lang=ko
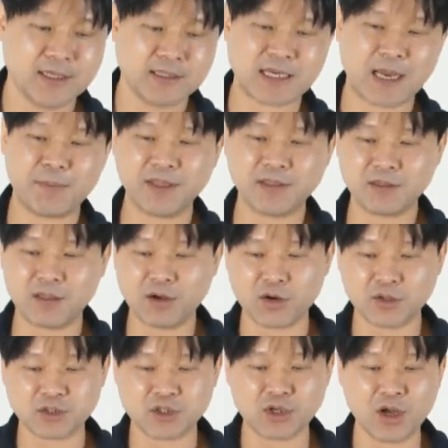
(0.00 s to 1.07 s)
잡았던
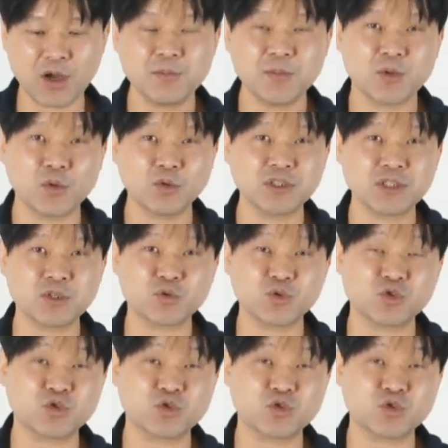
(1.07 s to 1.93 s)
것처럼 이런 식으로